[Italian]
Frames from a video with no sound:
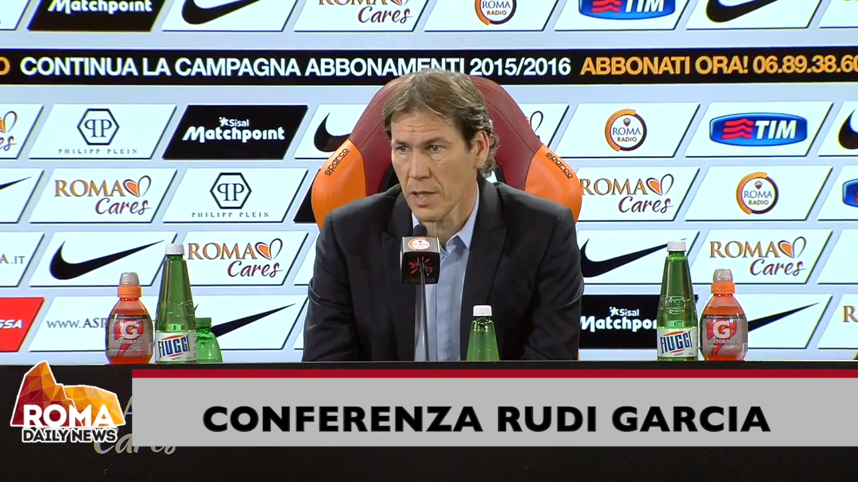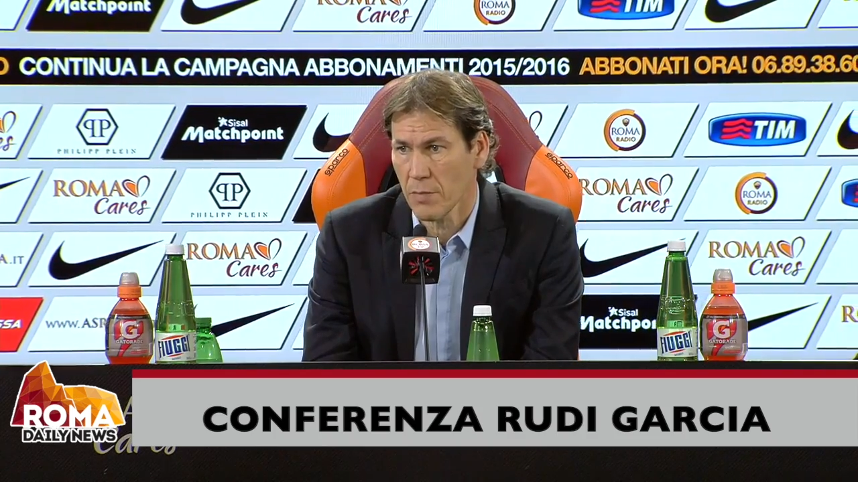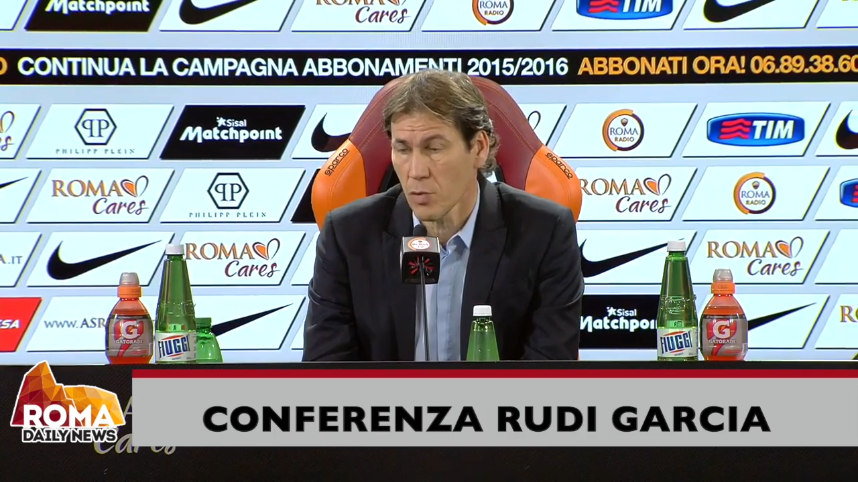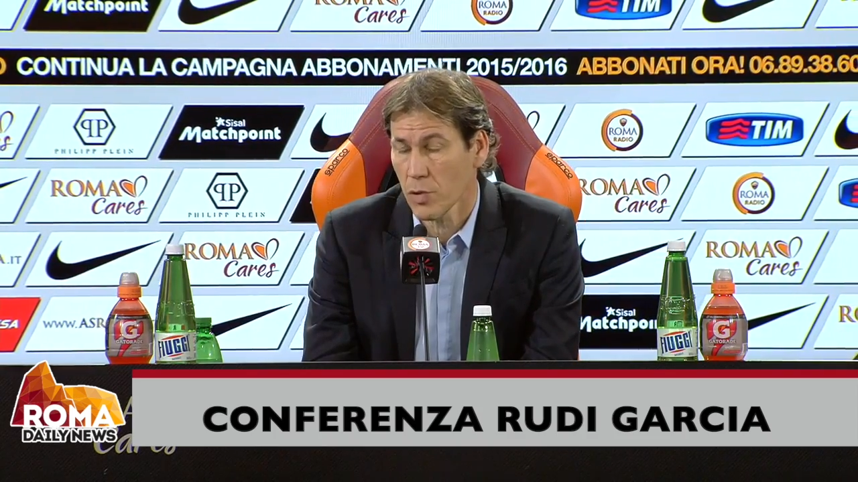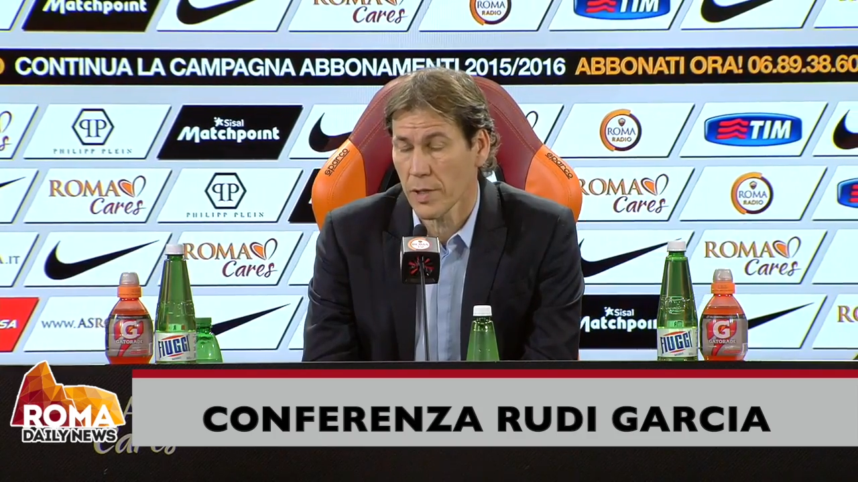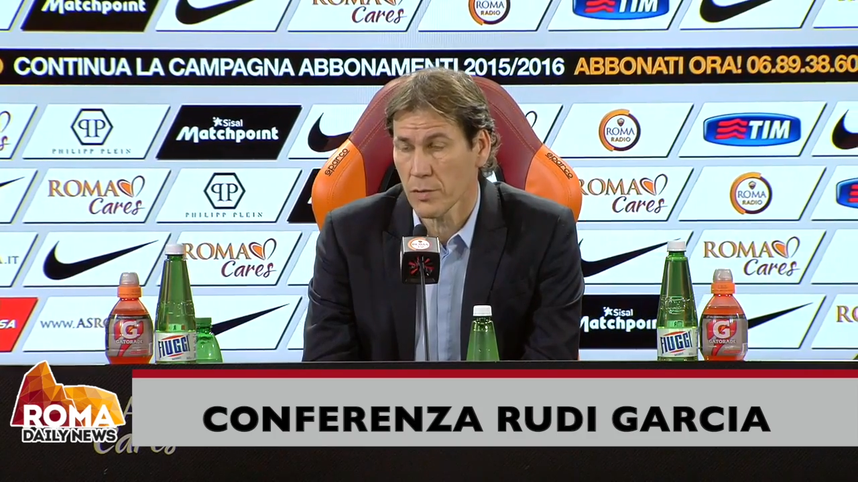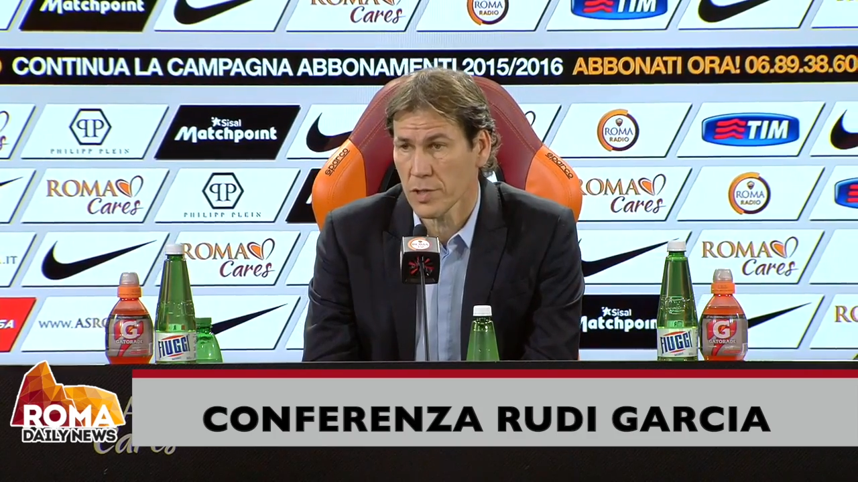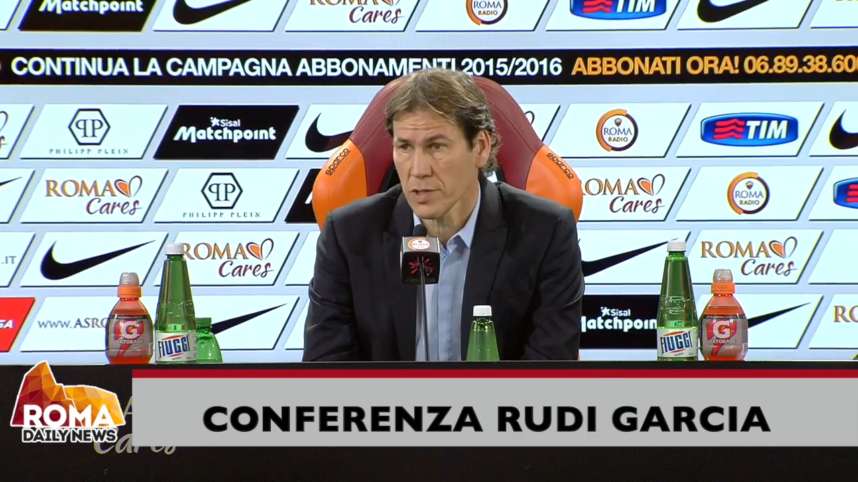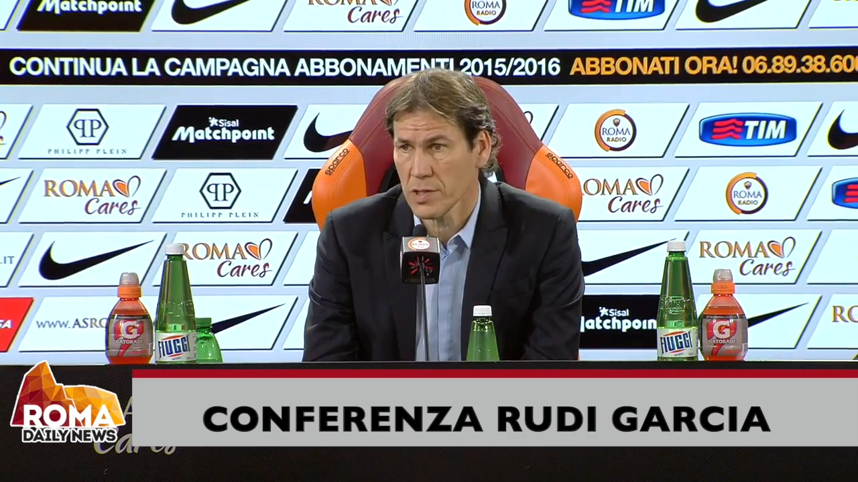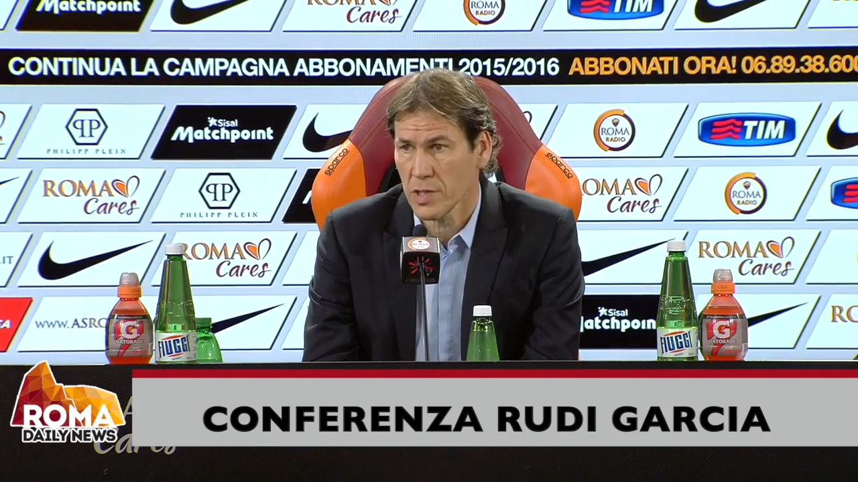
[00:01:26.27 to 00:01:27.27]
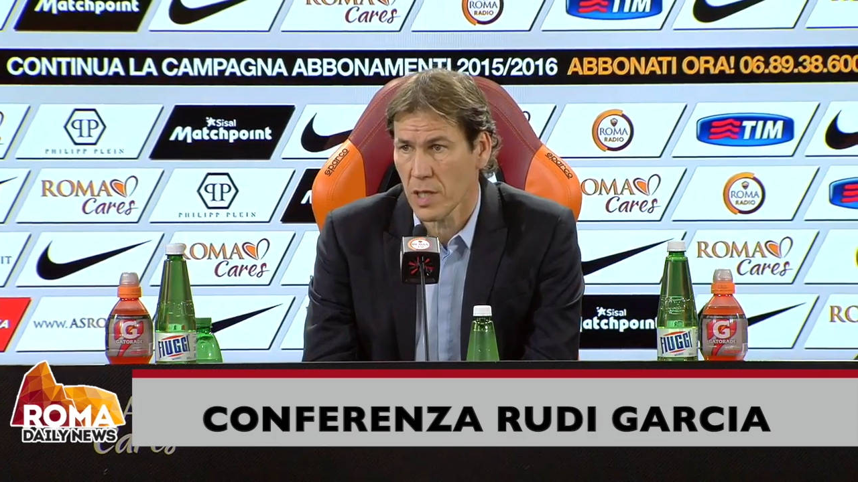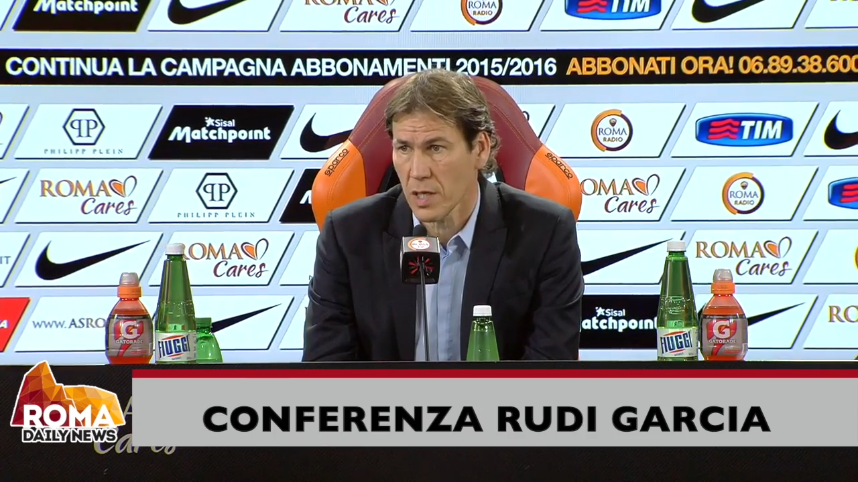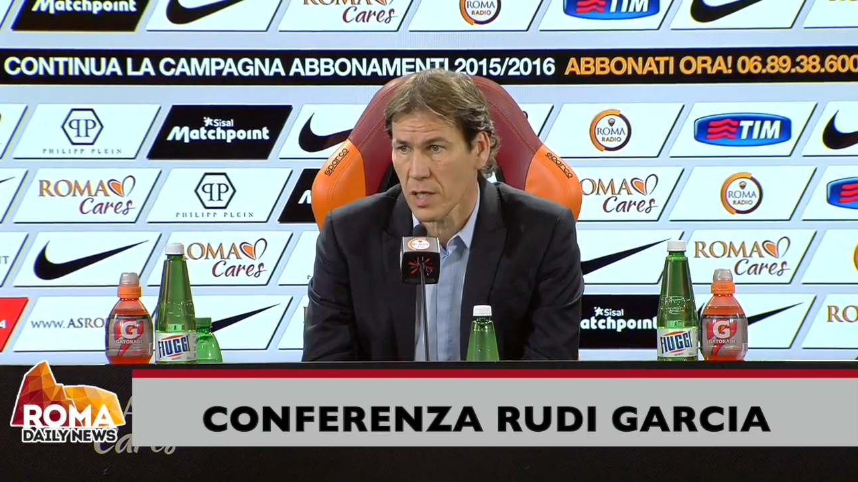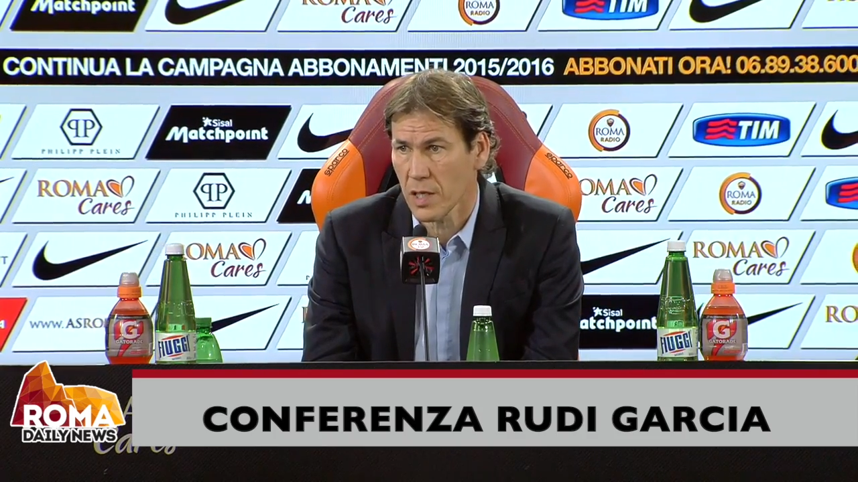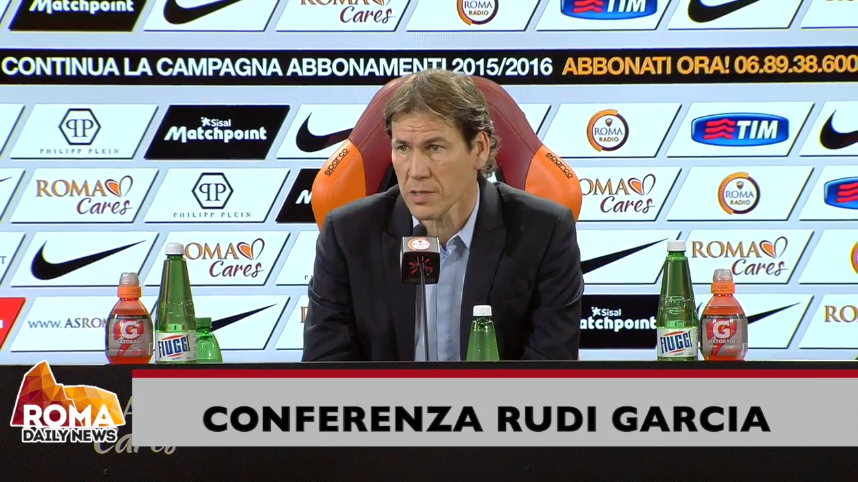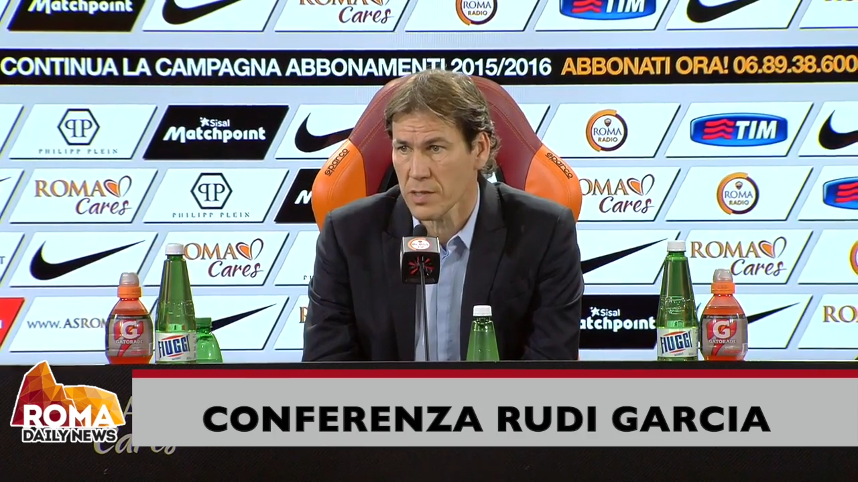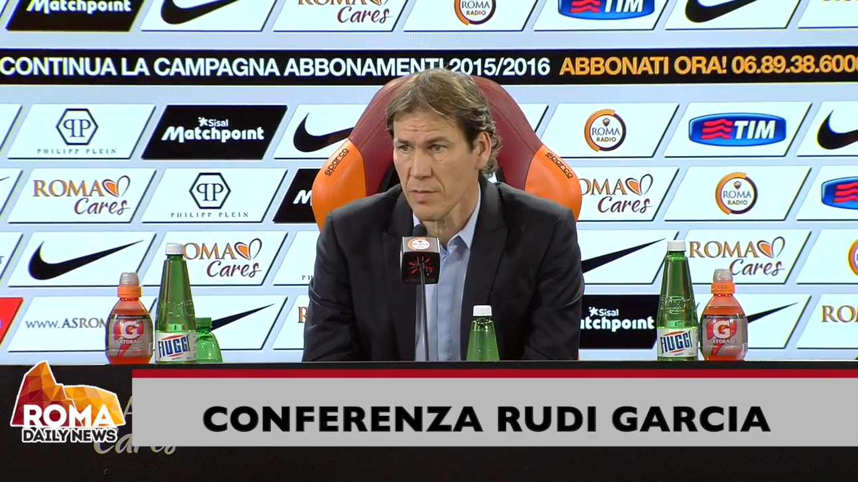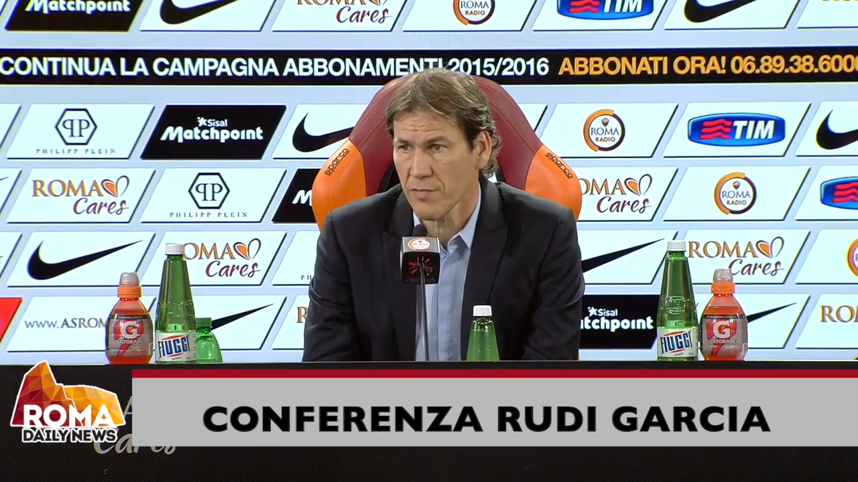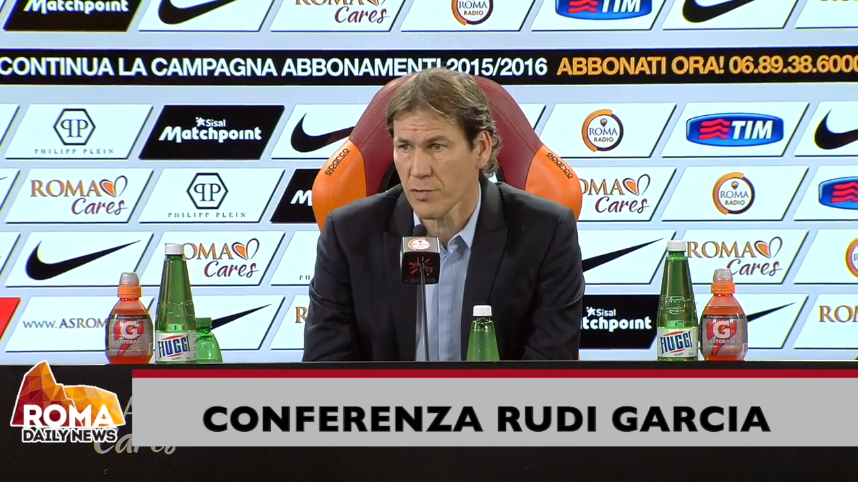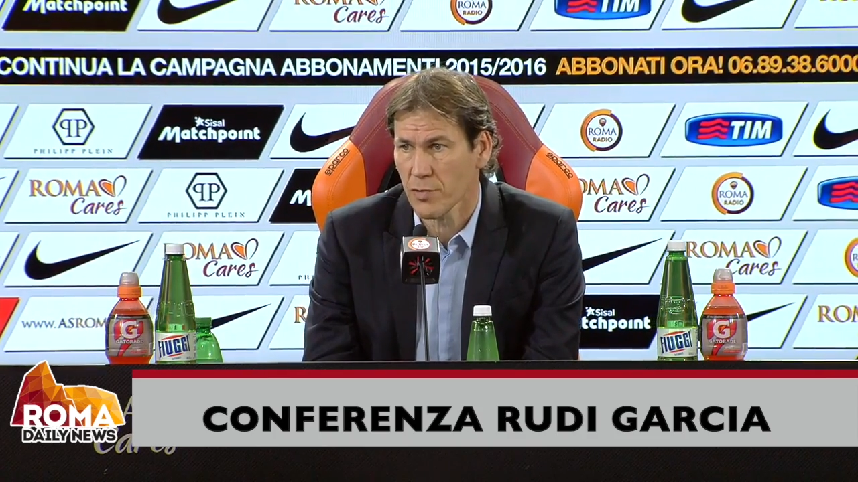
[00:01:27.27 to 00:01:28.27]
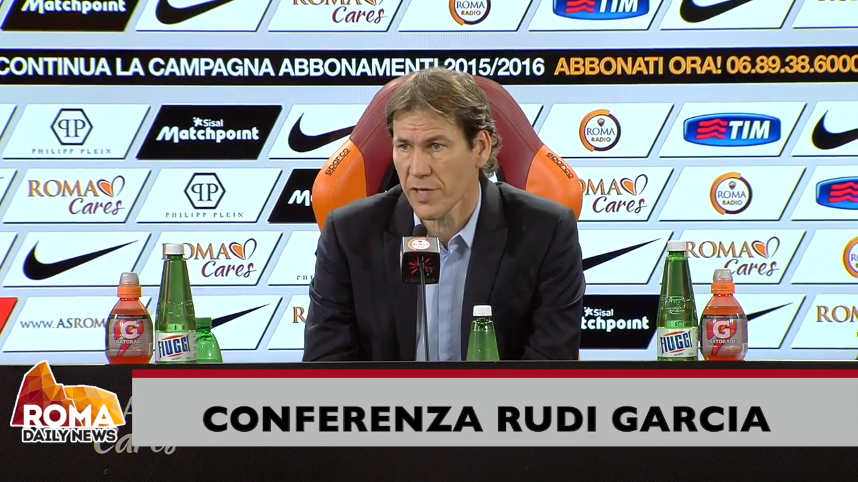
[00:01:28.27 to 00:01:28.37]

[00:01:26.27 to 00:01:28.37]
la buona notizia è il semaforo